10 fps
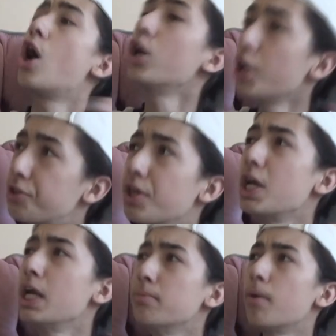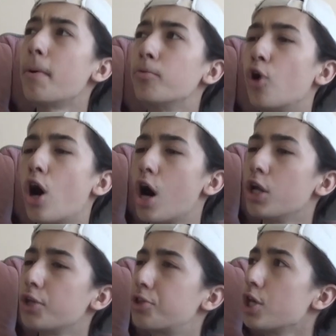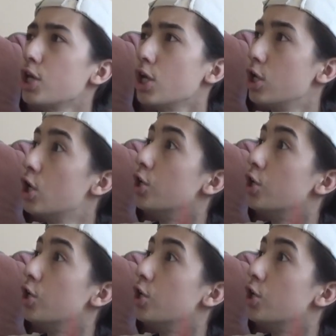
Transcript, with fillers: Alet değil baba bu. Alet değil.